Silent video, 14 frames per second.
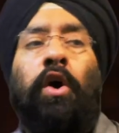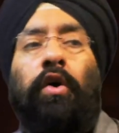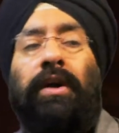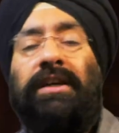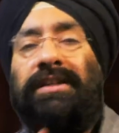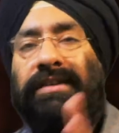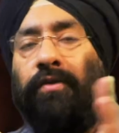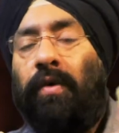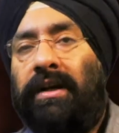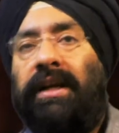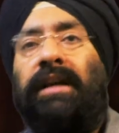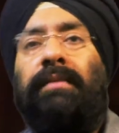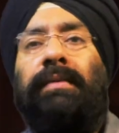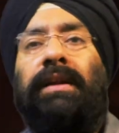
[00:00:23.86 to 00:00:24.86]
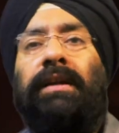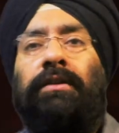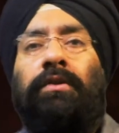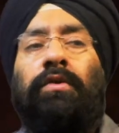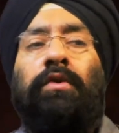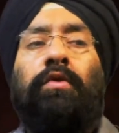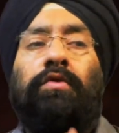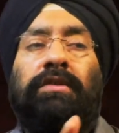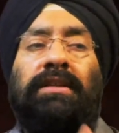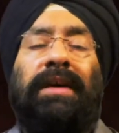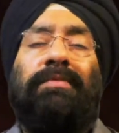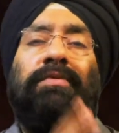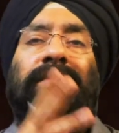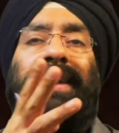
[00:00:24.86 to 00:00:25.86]
किस क्वांटिटी भी लेते हो उससे
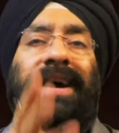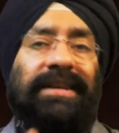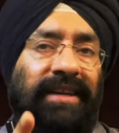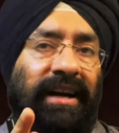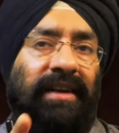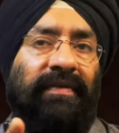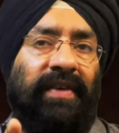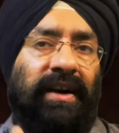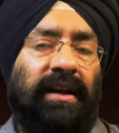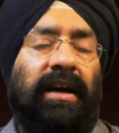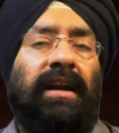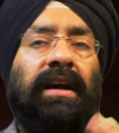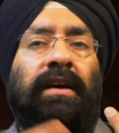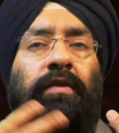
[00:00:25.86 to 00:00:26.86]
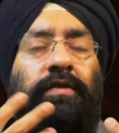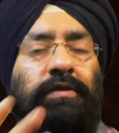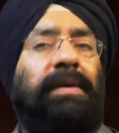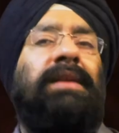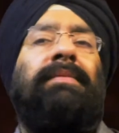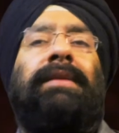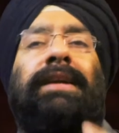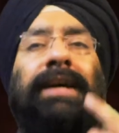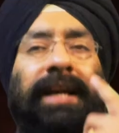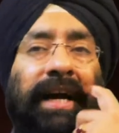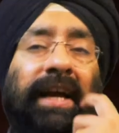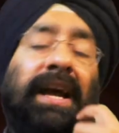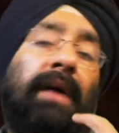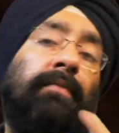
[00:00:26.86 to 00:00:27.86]
आपको क्या साइड इफेक्ट आ रहा है उस पर डिपेंड करेगा
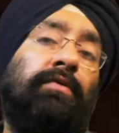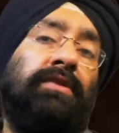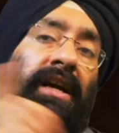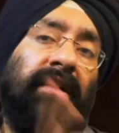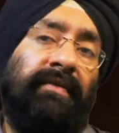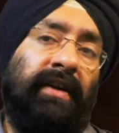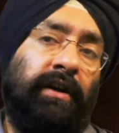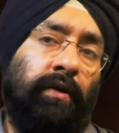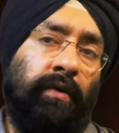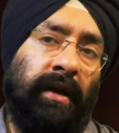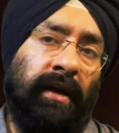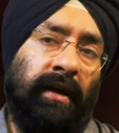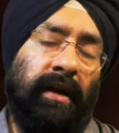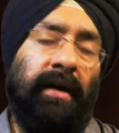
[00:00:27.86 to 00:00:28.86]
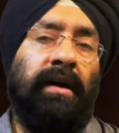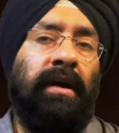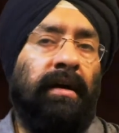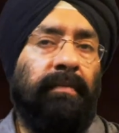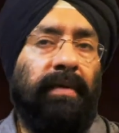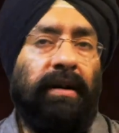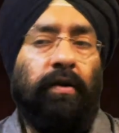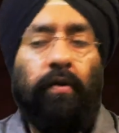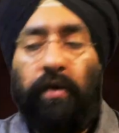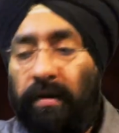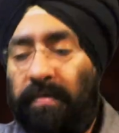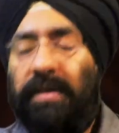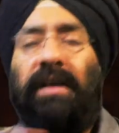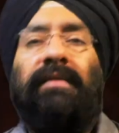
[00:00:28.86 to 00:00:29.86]
कि आपको साइड इफेक्ट हो रहा है क्या पर कोई
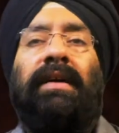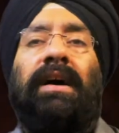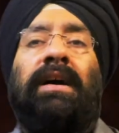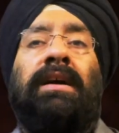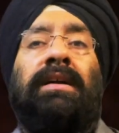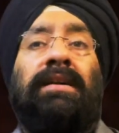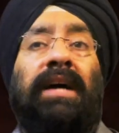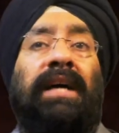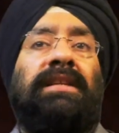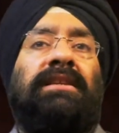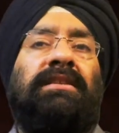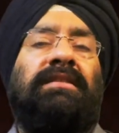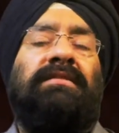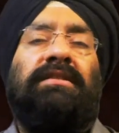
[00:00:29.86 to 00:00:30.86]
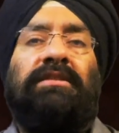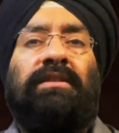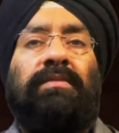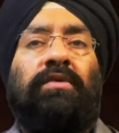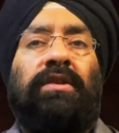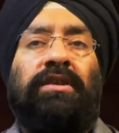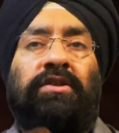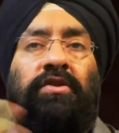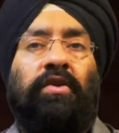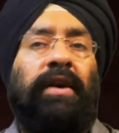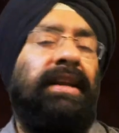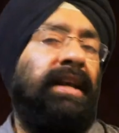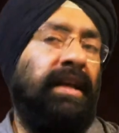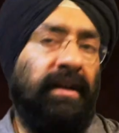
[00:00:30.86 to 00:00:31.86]
भी दवा डाइजेस्टिव सिस्टम को डिस्ट्रॉय
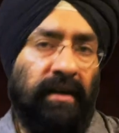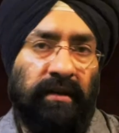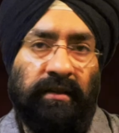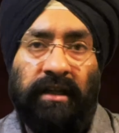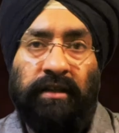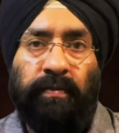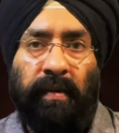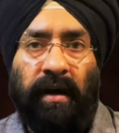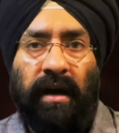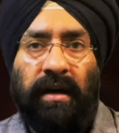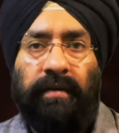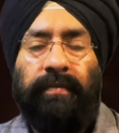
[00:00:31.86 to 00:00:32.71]
नहीं करती इस प्रकार